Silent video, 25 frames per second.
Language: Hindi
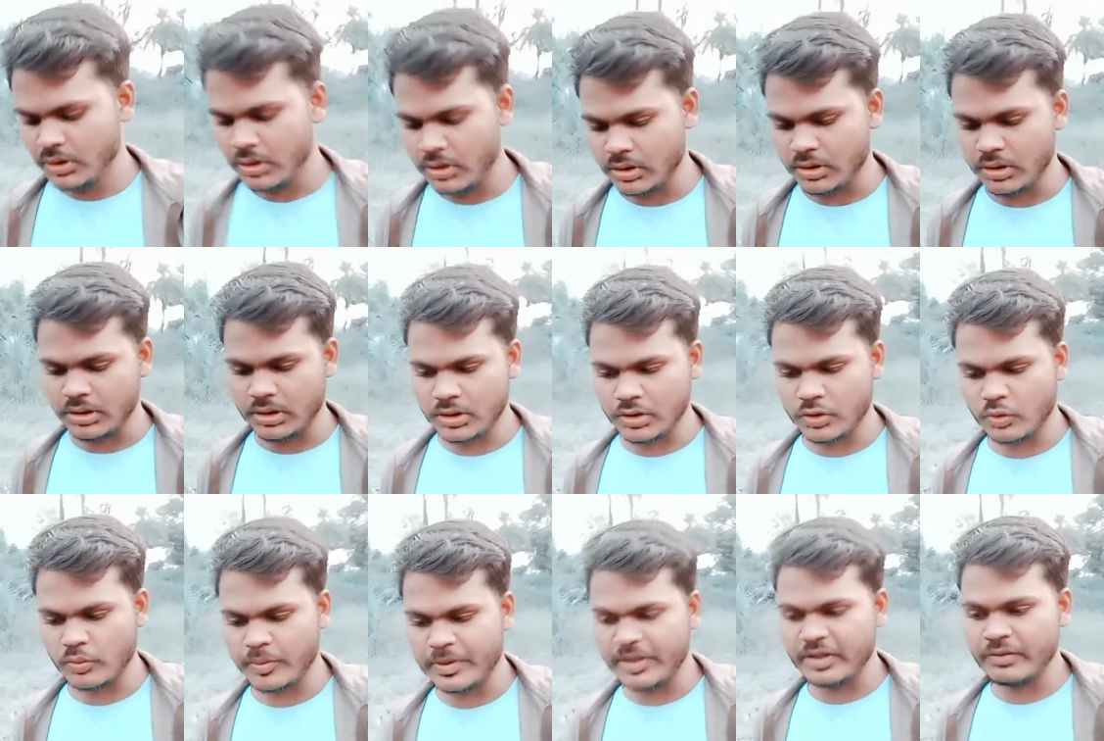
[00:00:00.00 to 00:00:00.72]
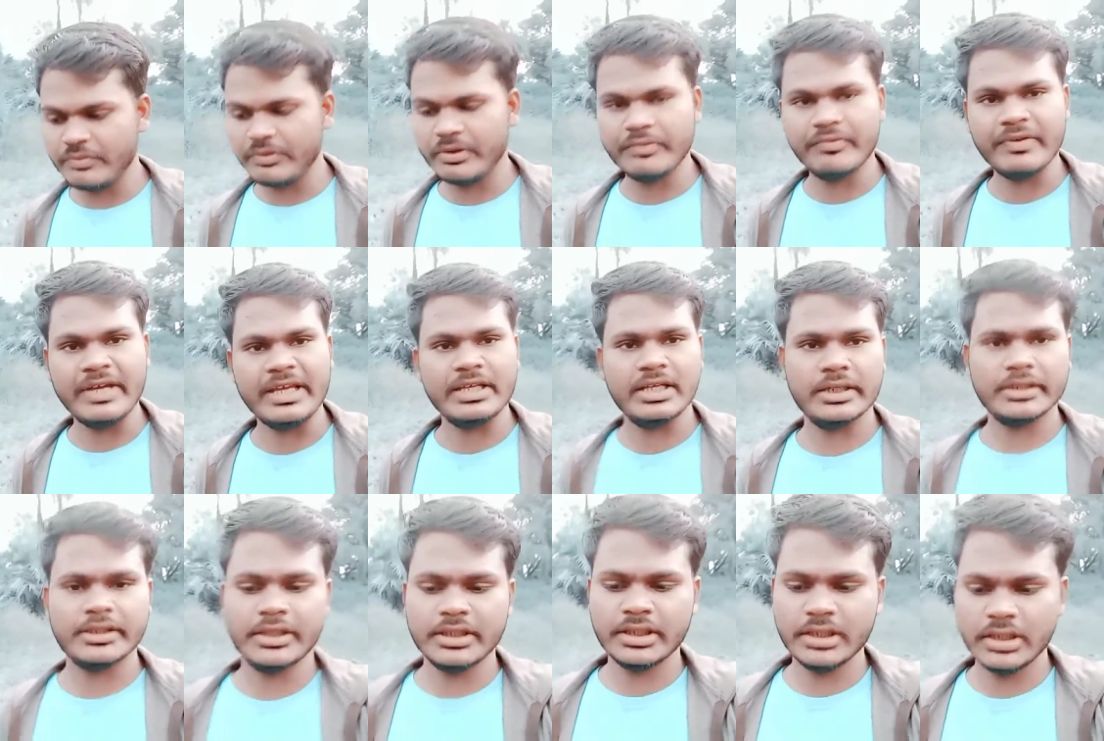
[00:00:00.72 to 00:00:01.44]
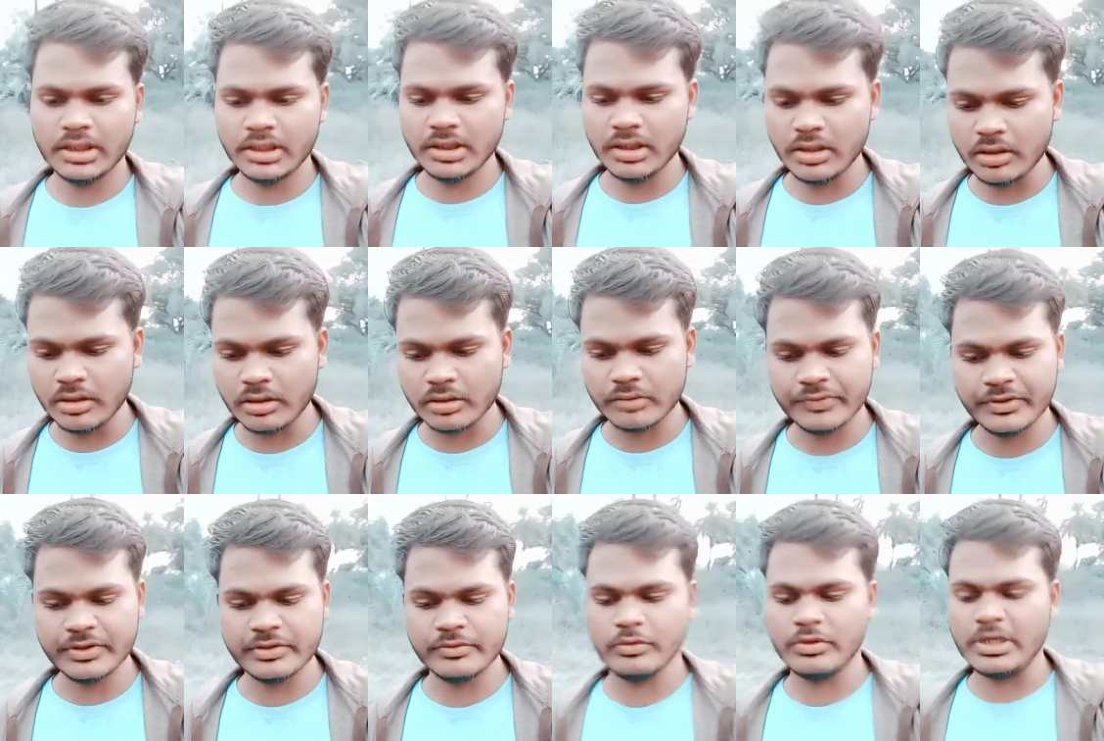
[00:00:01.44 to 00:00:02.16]
डॉक्यूमेंट वेरीफाई कर देंगे
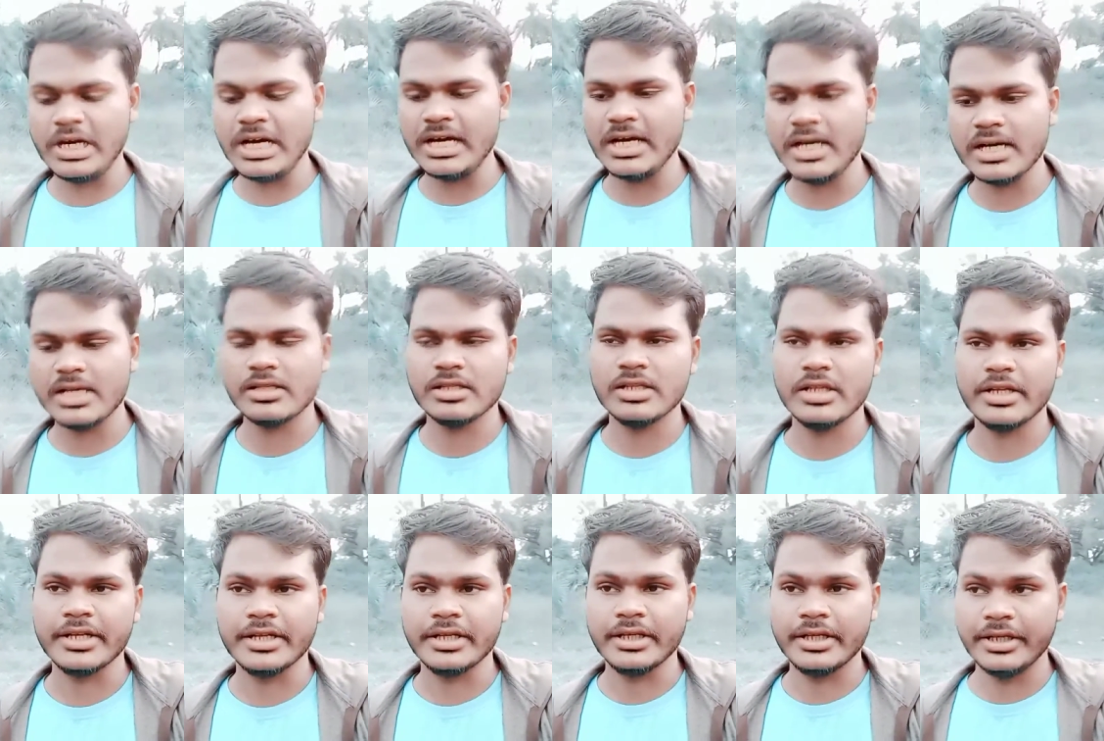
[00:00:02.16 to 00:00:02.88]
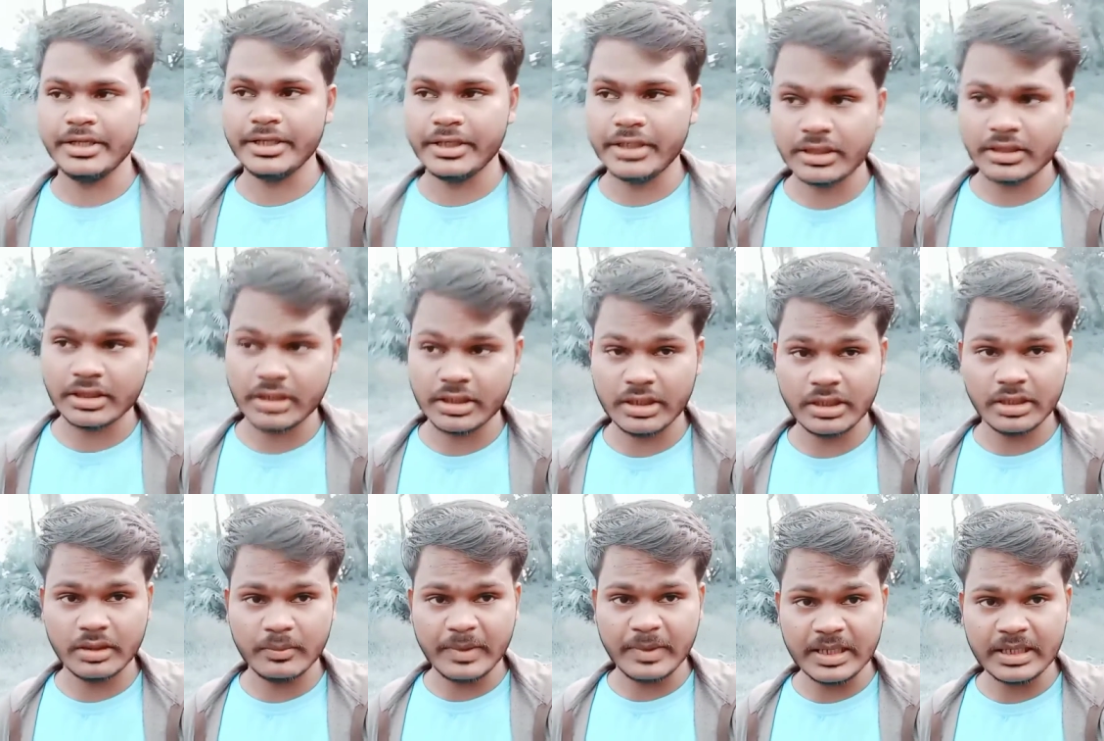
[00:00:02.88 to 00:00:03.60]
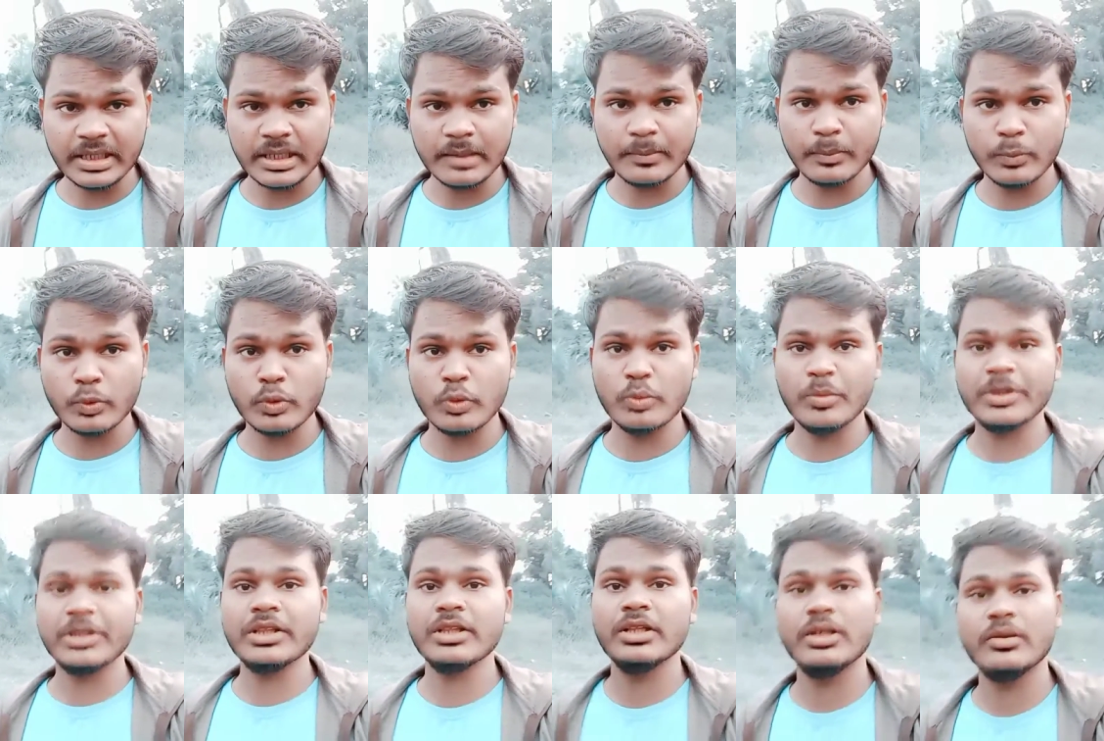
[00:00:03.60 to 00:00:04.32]
और फिर वहाँ अंदर एंटर करने के बाद आपको
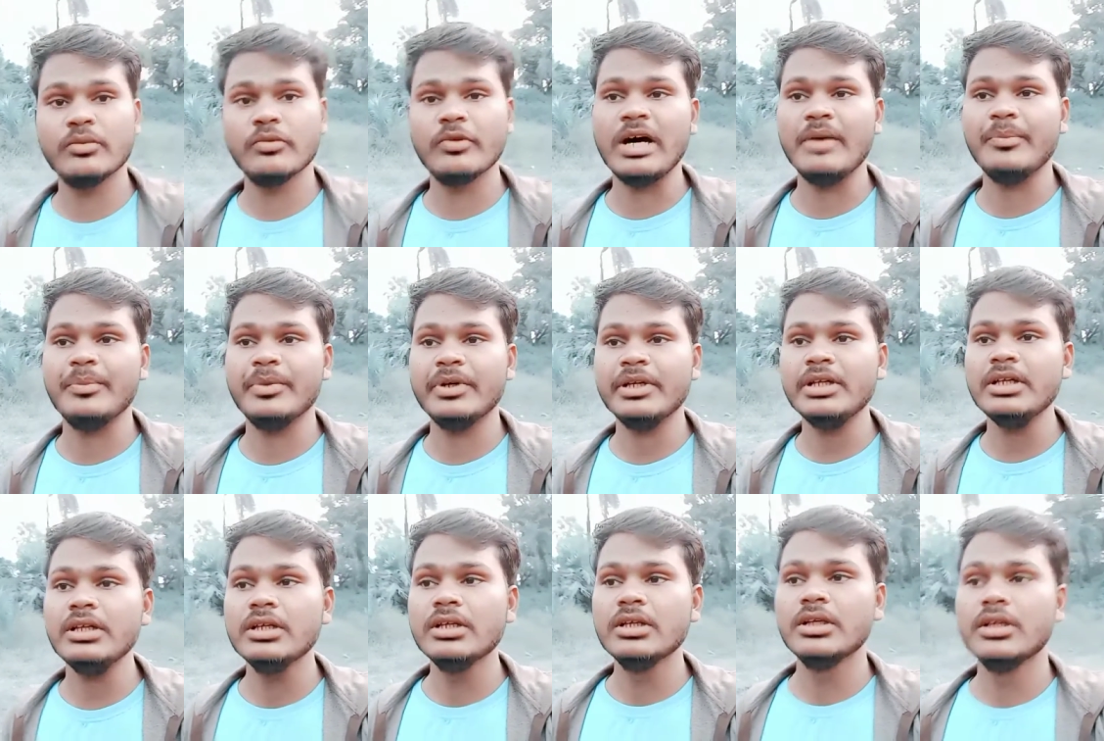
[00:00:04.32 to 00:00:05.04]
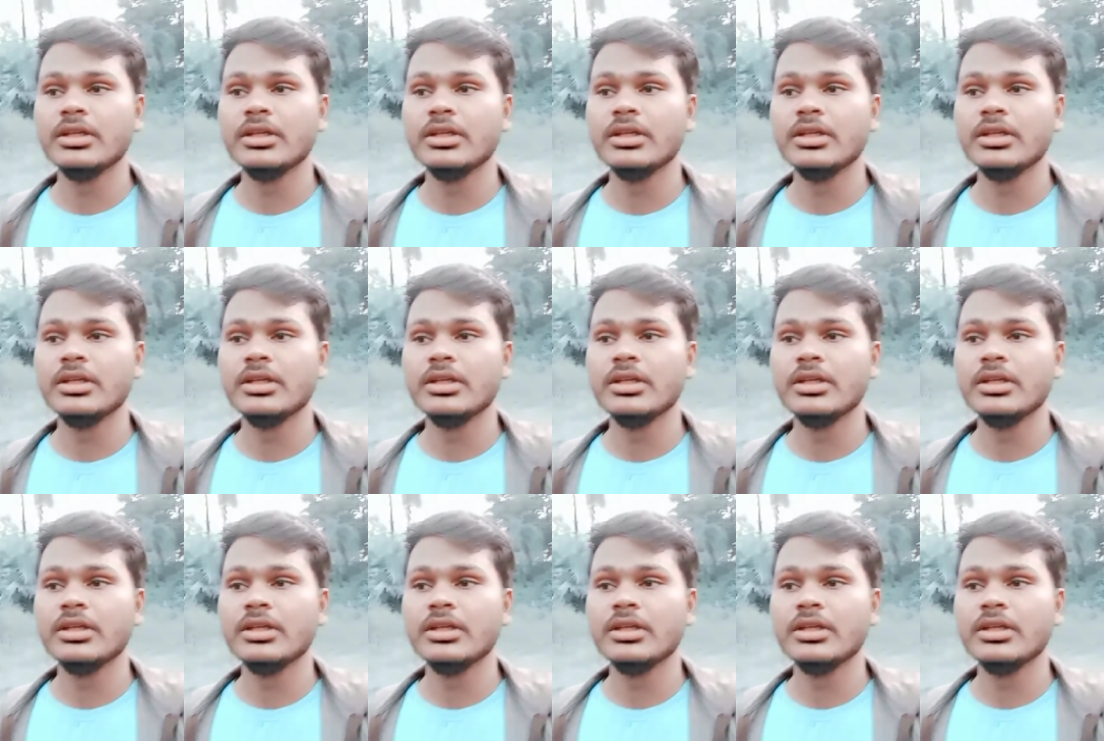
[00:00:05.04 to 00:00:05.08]
मतलब वहाँ पर